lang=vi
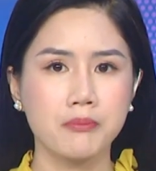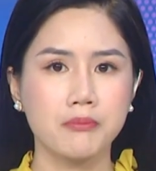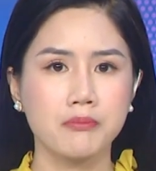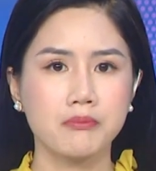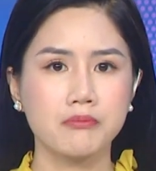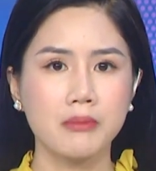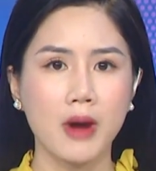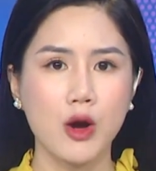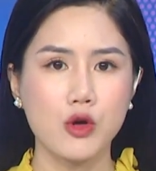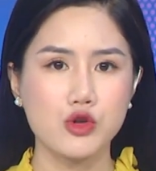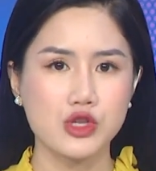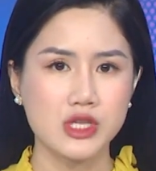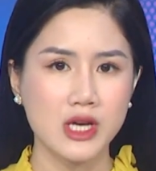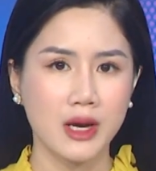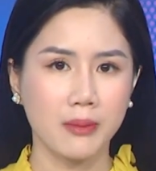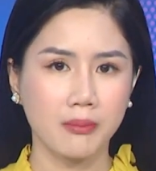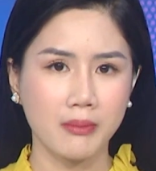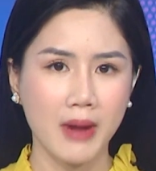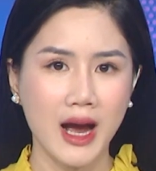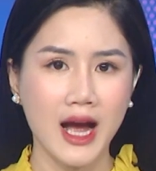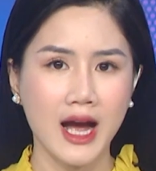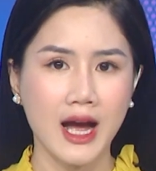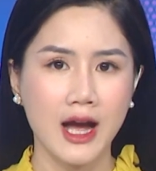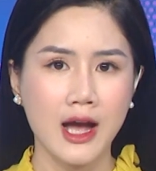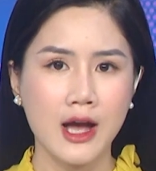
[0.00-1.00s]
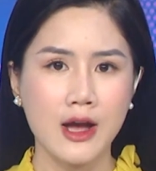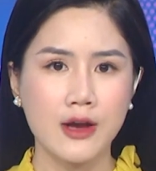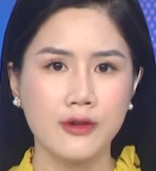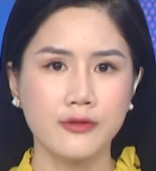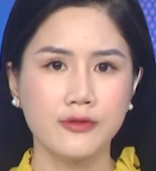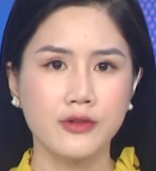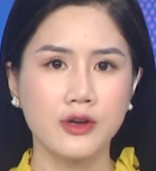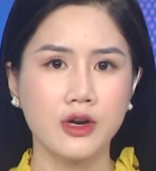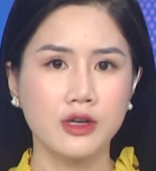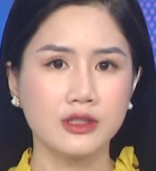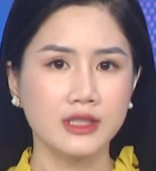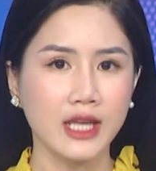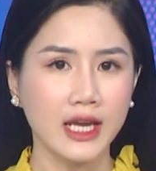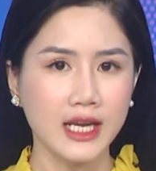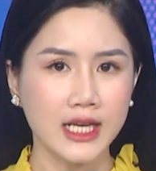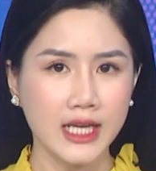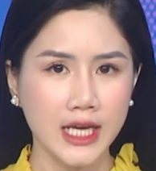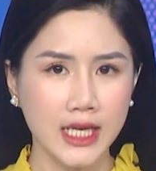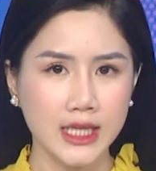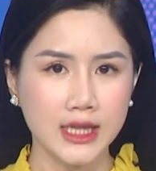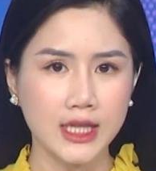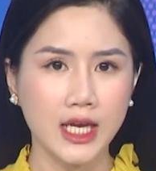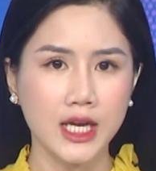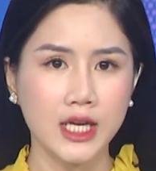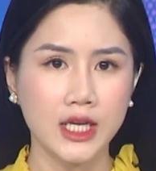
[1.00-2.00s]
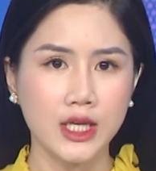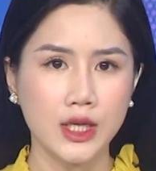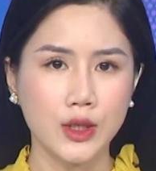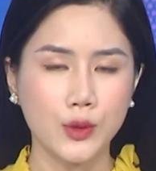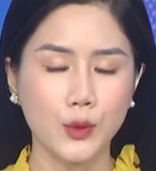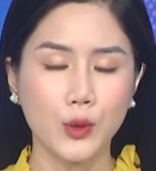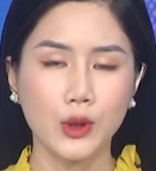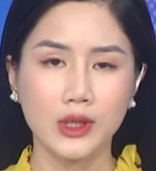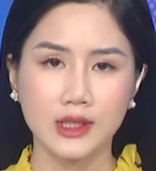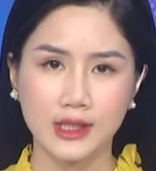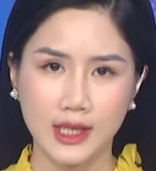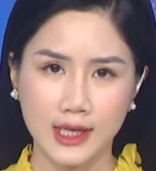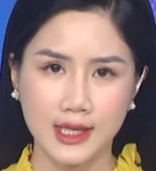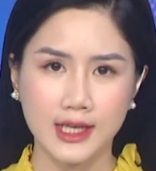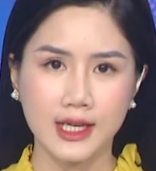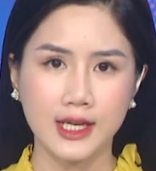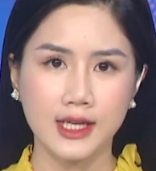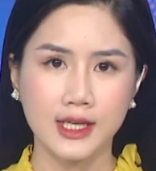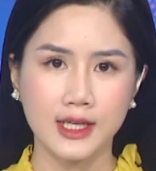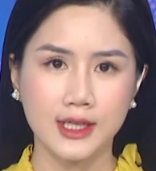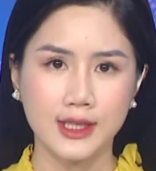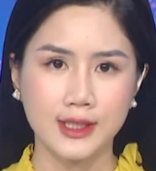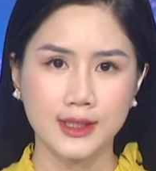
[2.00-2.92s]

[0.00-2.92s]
Bầu tràng 3, phường Thanh Khê Tây, quận Thanh Khê.